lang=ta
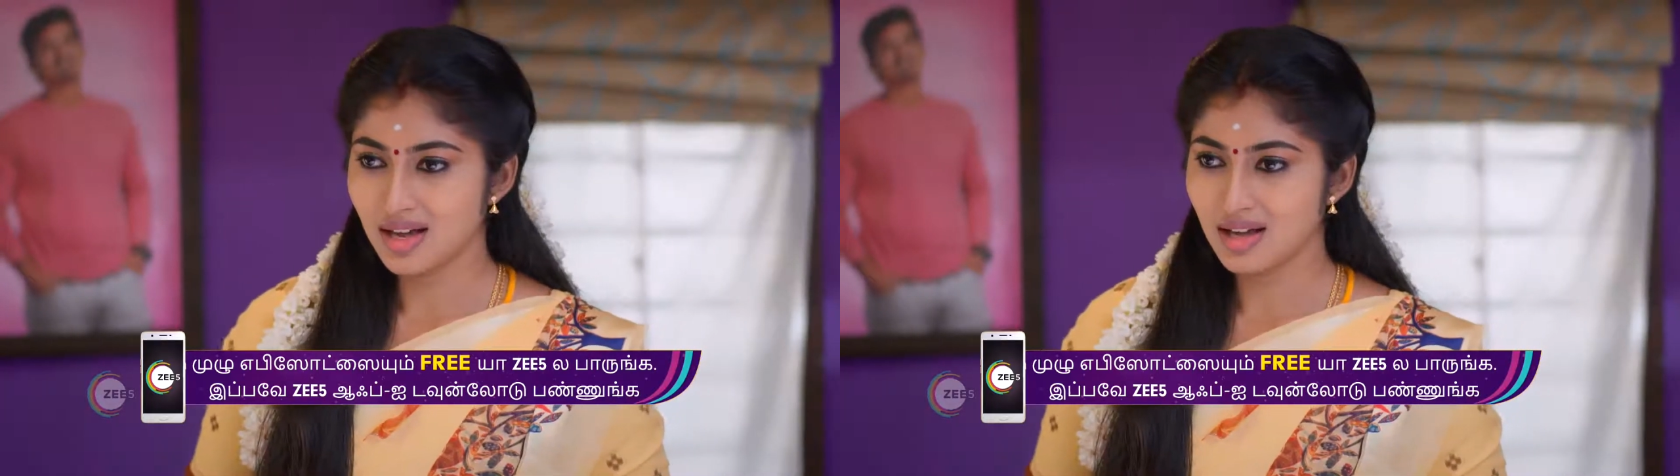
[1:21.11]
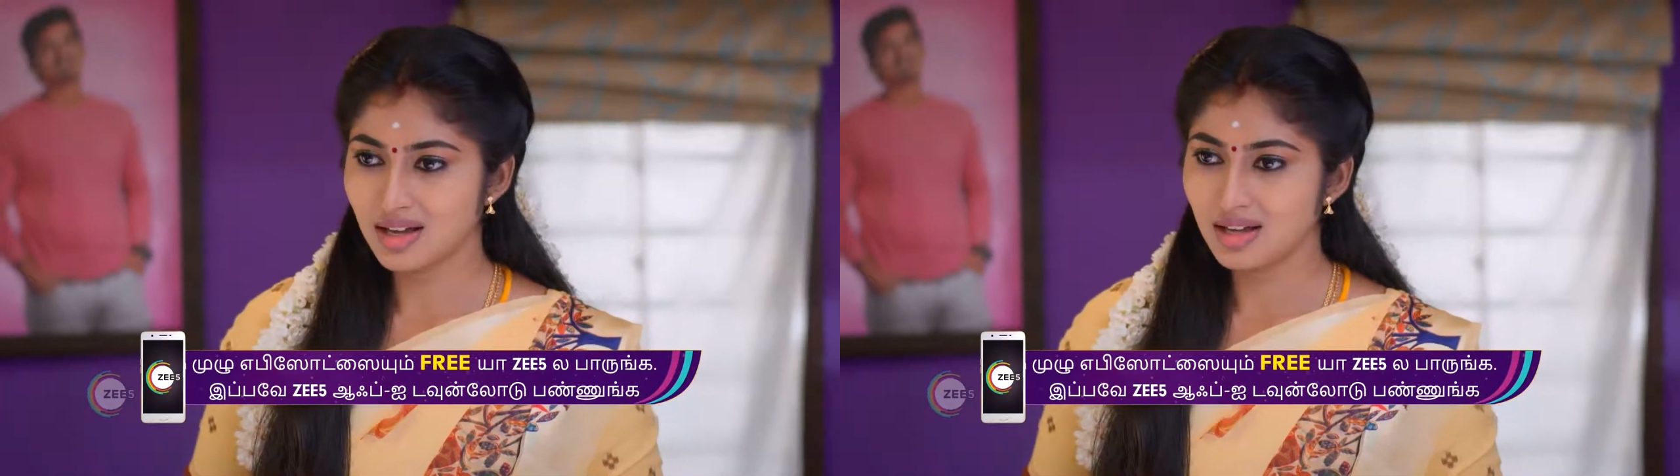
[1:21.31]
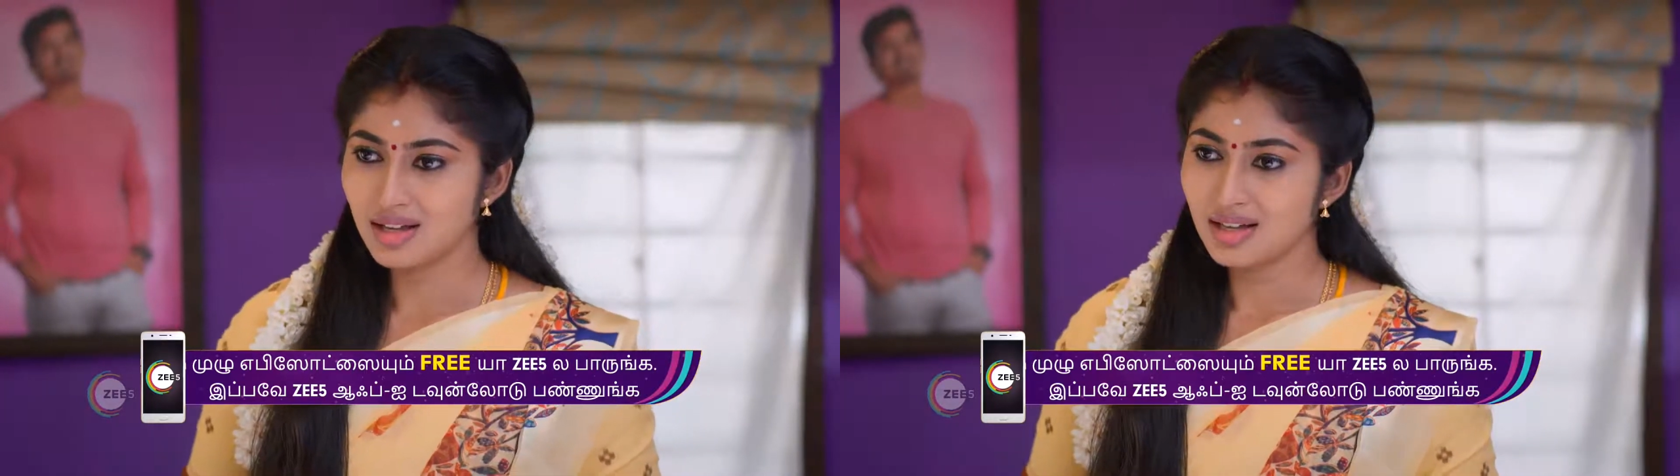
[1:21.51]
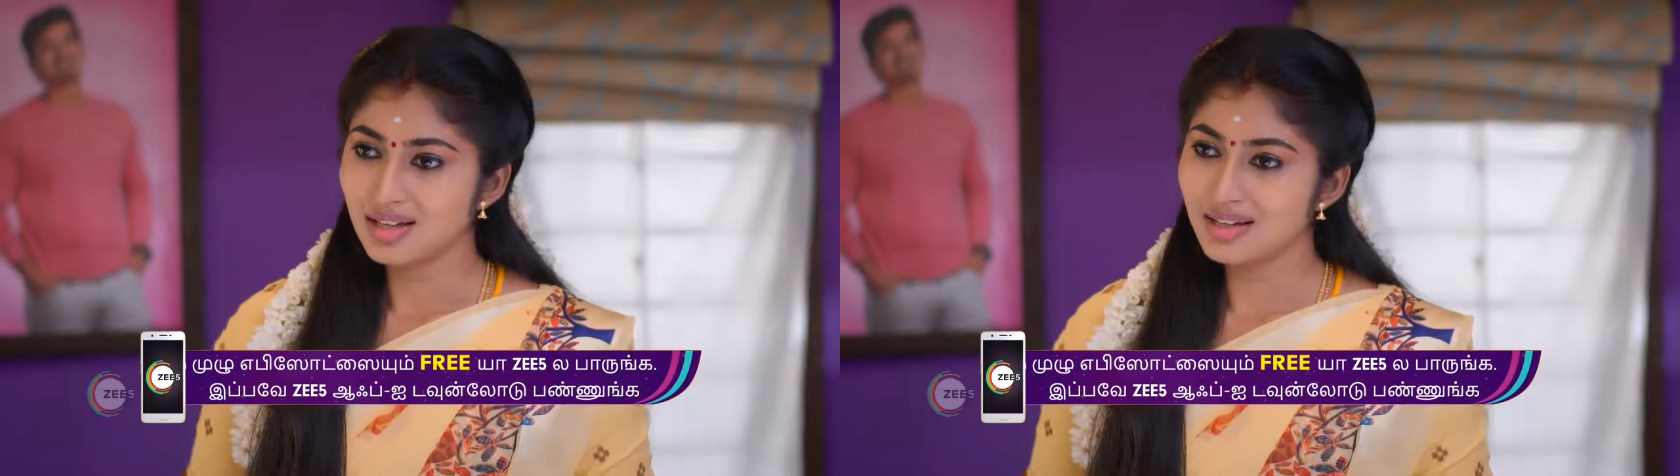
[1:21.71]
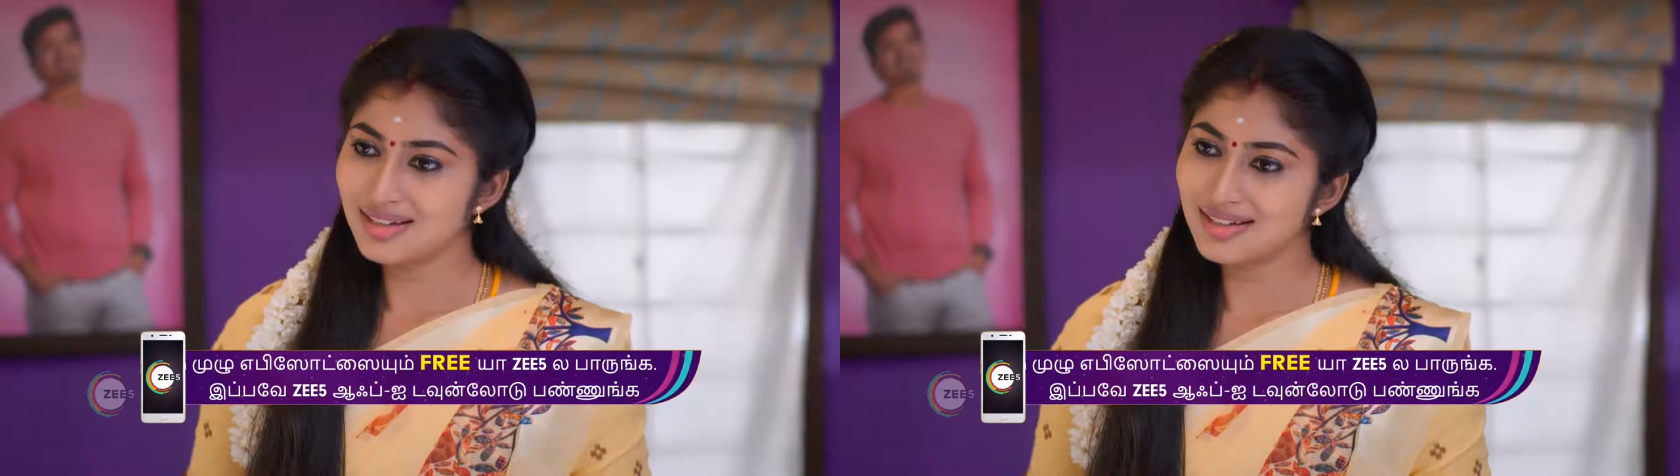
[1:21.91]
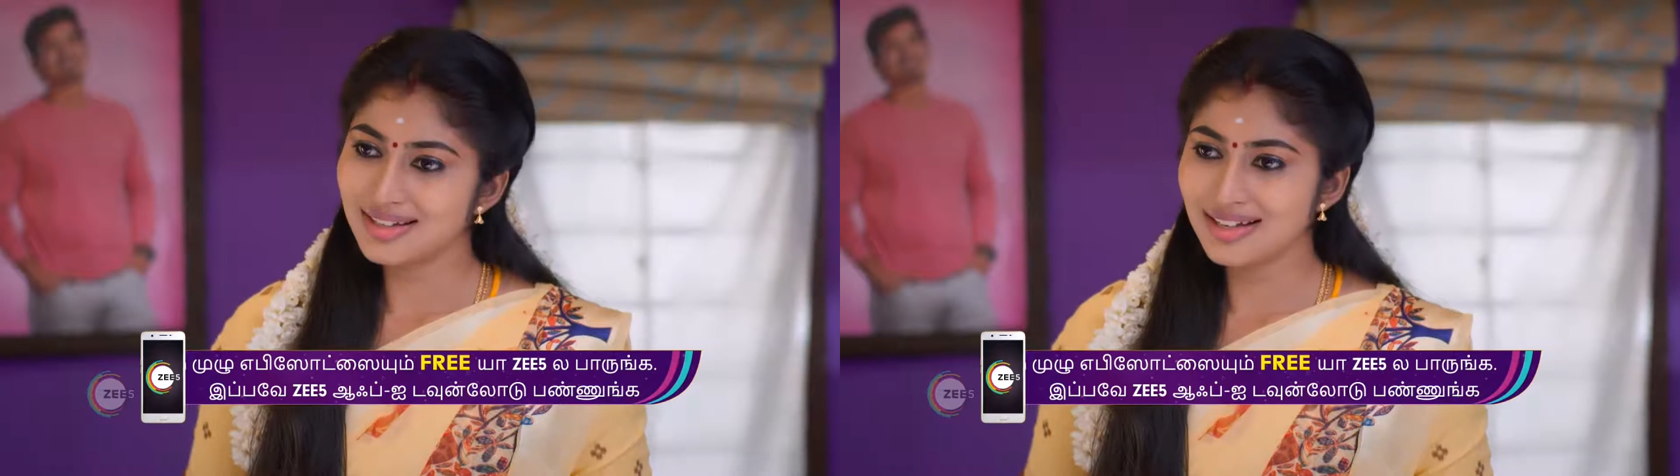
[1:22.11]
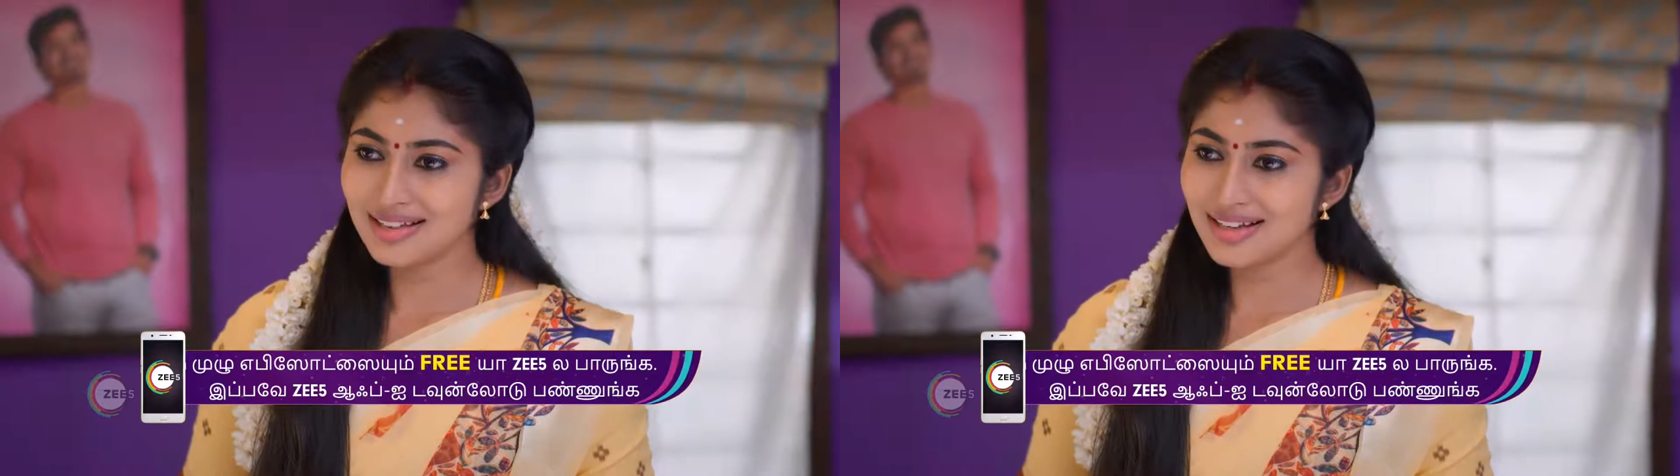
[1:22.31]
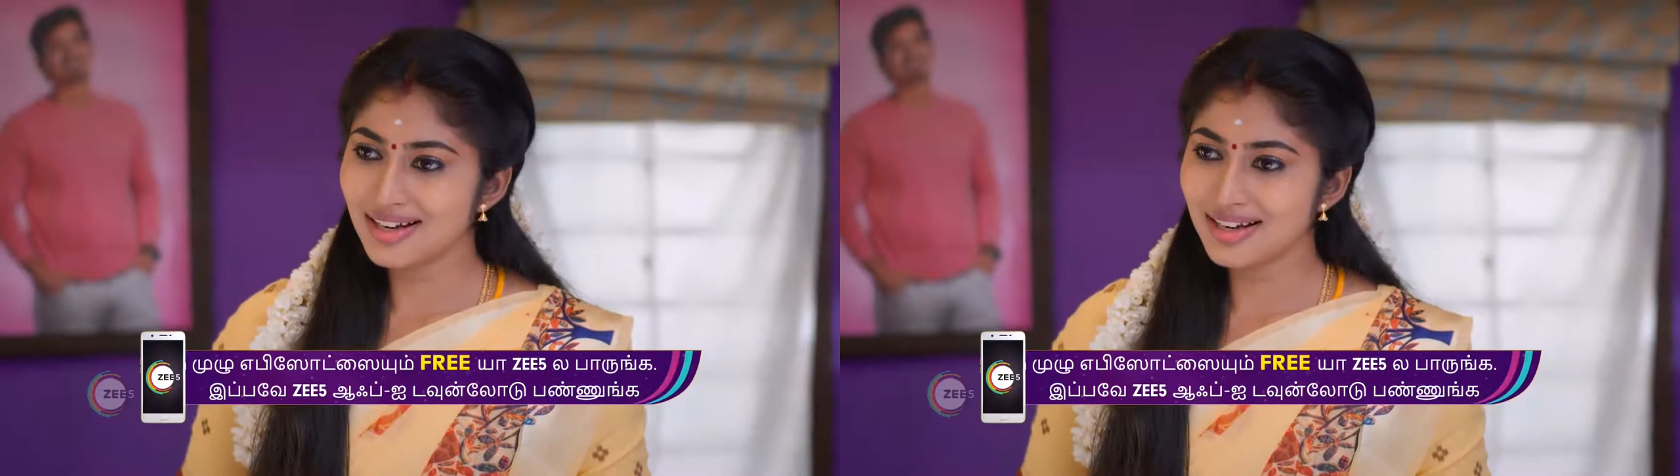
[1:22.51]
நான்
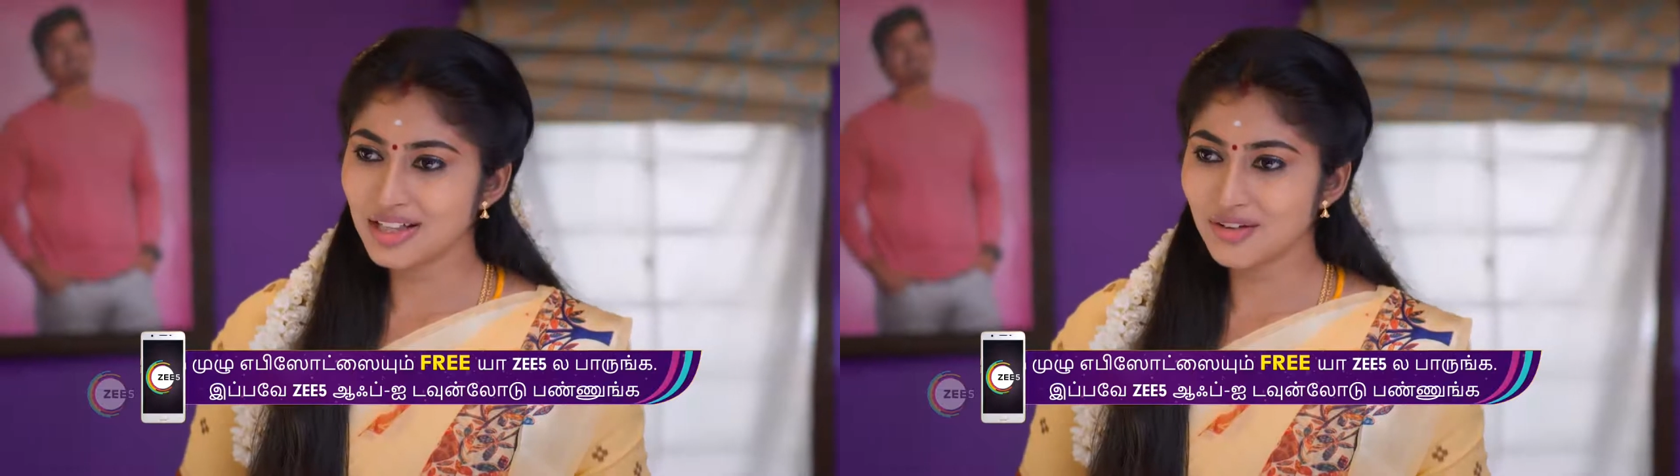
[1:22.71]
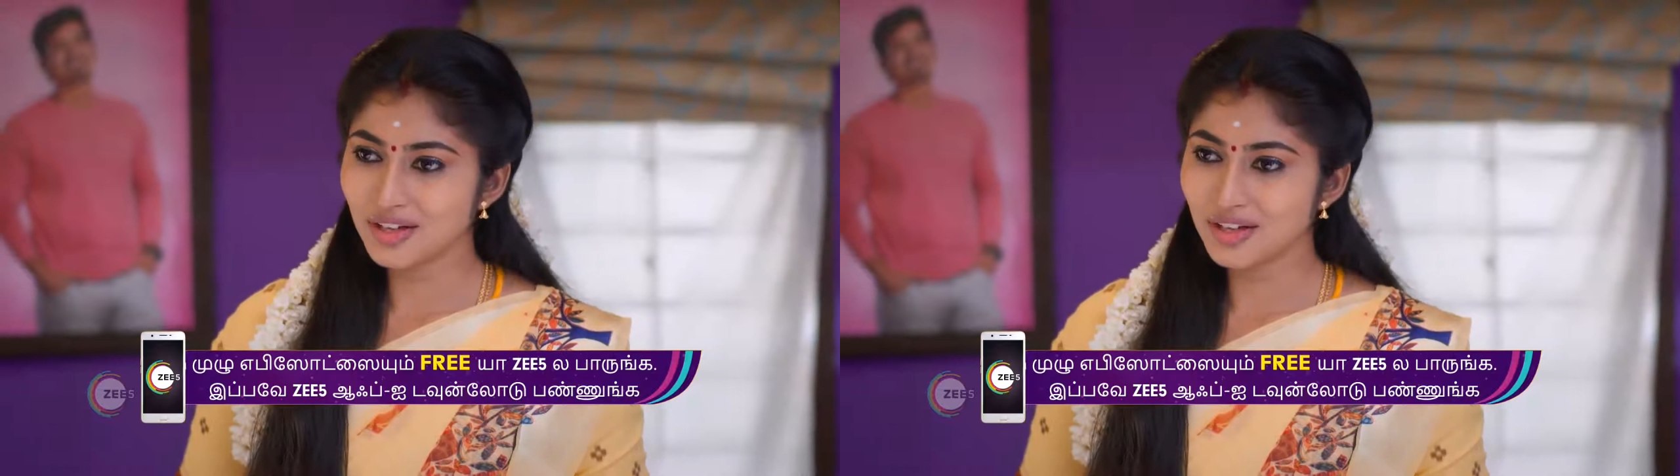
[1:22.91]
எதெல்லாம் எடுத்து